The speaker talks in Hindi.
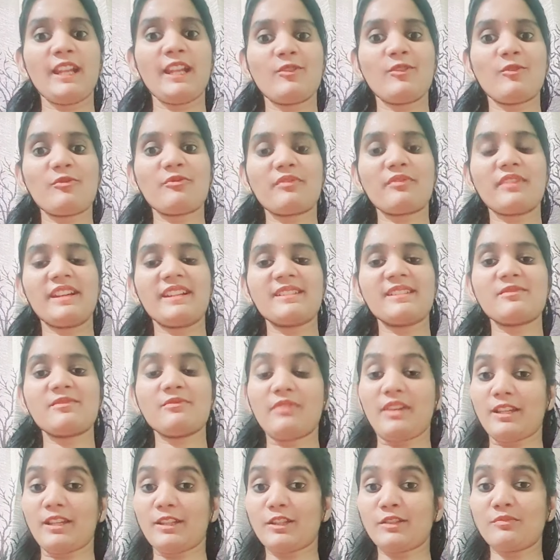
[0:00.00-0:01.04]
हेलो
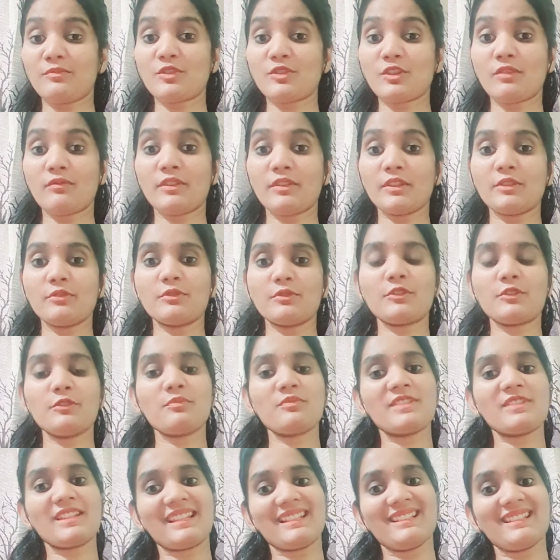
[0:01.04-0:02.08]
फ्रेंड्स वेलकम टू अवर
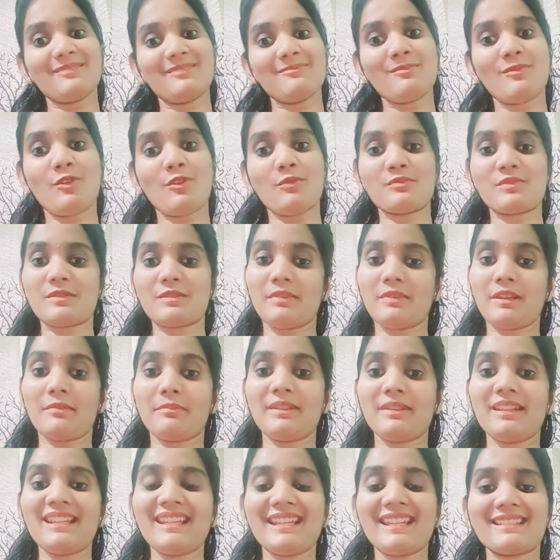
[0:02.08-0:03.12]
यूट्यूब चैनल मॉम्स
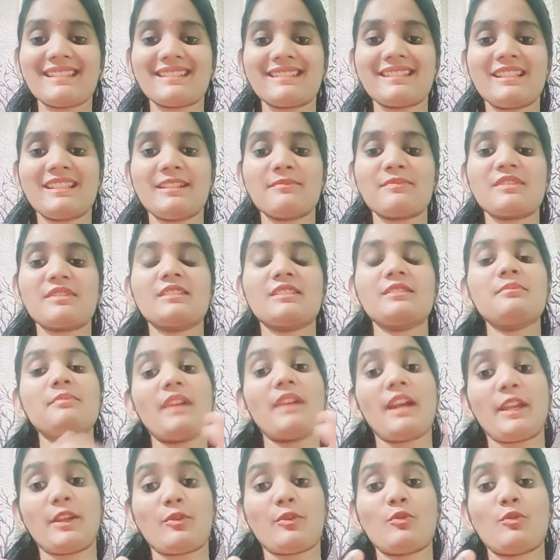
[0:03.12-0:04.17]
बेबी कैसे हैं आप
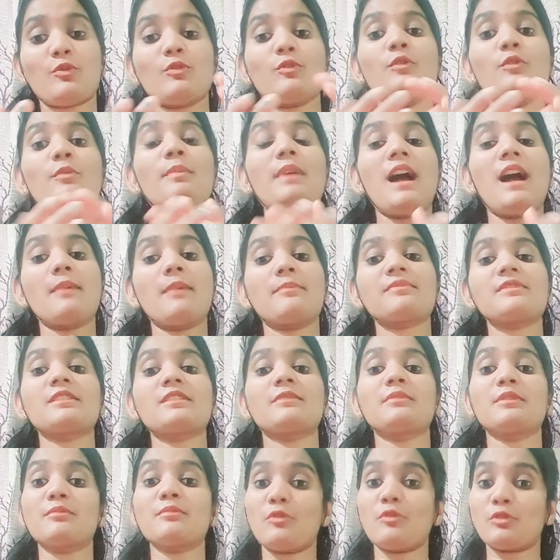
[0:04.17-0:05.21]
सब आई होप आप
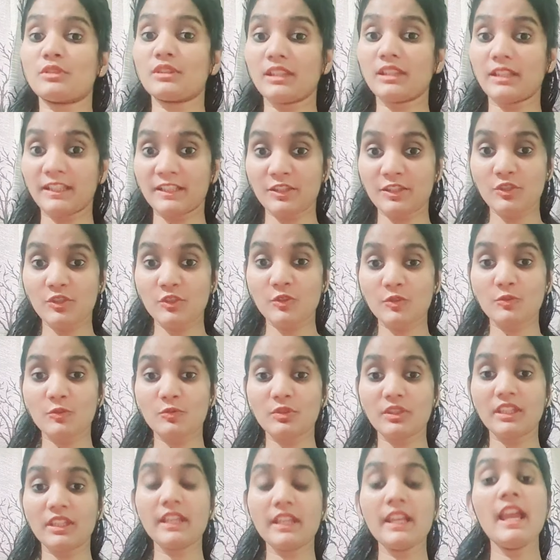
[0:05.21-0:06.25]
सभी बहुत अच्छे
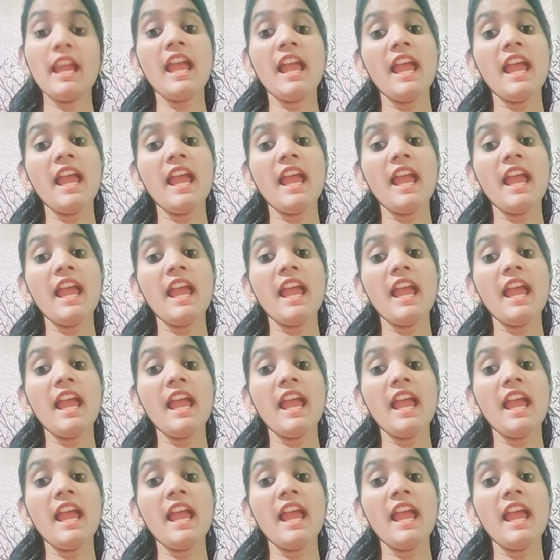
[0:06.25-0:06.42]
होंगे